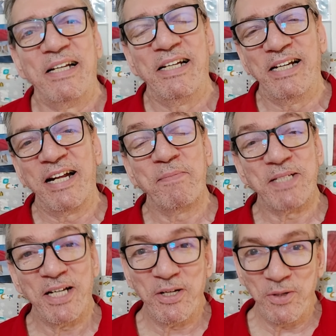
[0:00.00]
إيه، انا
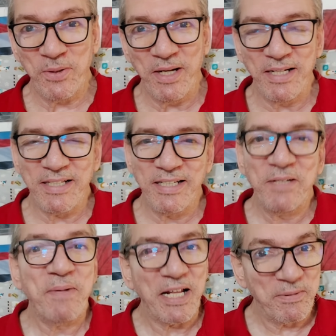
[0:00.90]
بسجل لكم الحته
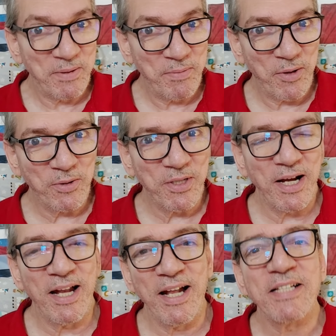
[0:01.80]
دي بعد ما كنت
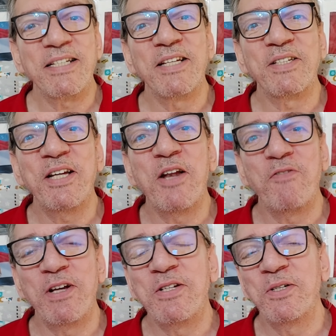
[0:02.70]
خلصت تسجيل
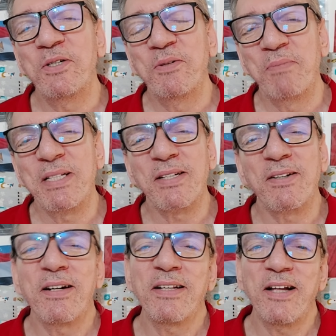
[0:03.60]
الفيديو بس
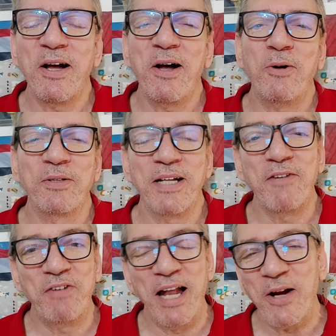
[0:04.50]
قررت احطها
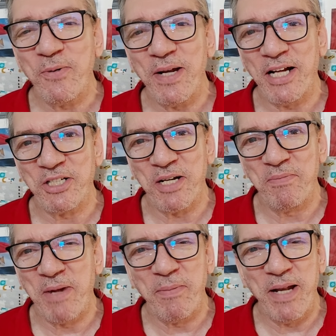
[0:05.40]
في الاول عشان
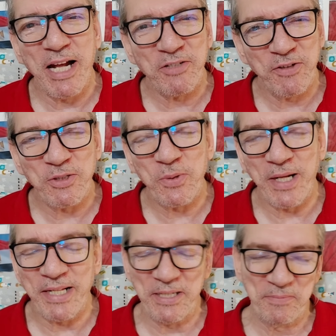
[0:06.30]
ما اعملهاش فيديو
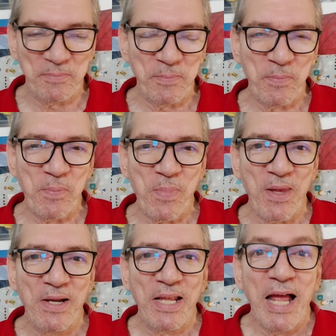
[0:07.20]
لوحدها
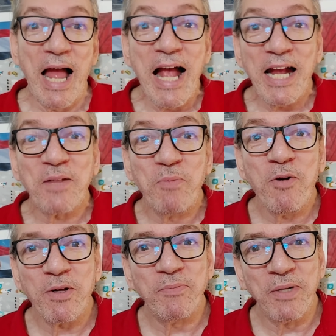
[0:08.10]
حاجه
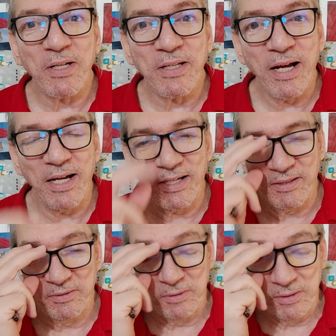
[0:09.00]
تموت من الضحك
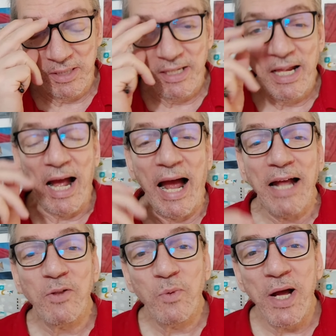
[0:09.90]

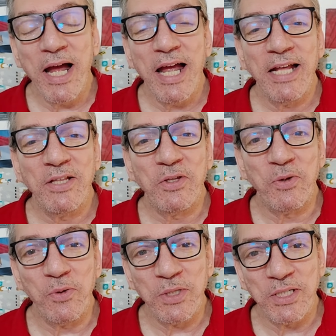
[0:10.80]
عدوى
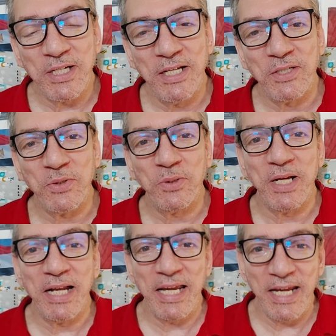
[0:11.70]
التروس
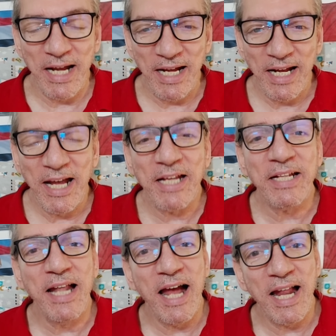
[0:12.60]
السودانيه
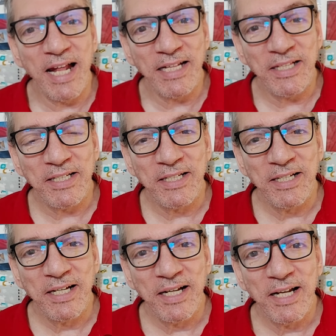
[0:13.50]
اتنقلت
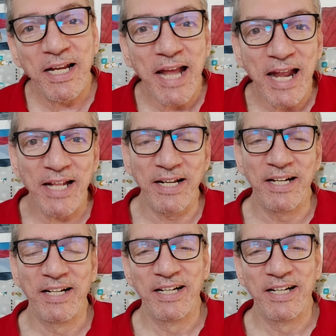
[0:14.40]
لكندا